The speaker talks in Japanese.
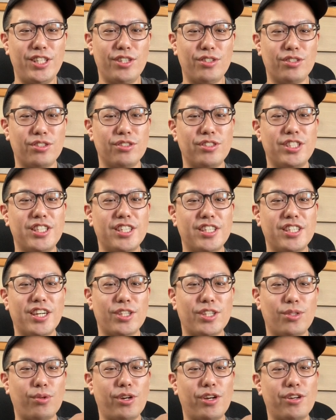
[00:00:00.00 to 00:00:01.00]
てる
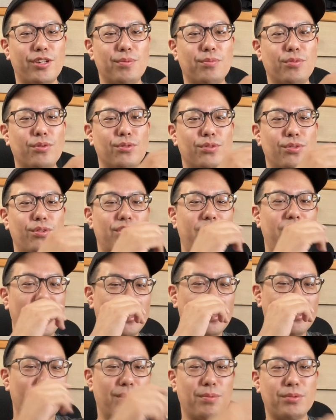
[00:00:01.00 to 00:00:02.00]
スニーカーとかよりも、ほんと
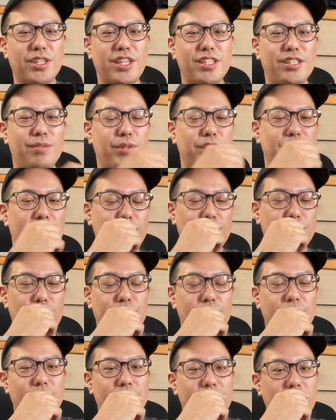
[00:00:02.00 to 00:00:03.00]
ダンクがもう最近めちゃめちゃ
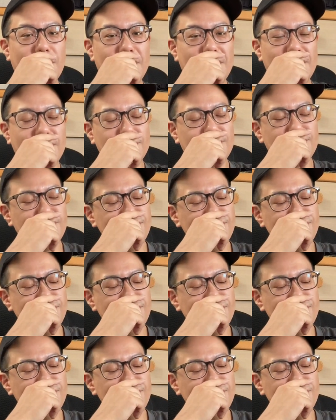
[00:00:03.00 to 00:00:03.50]
欲しくて。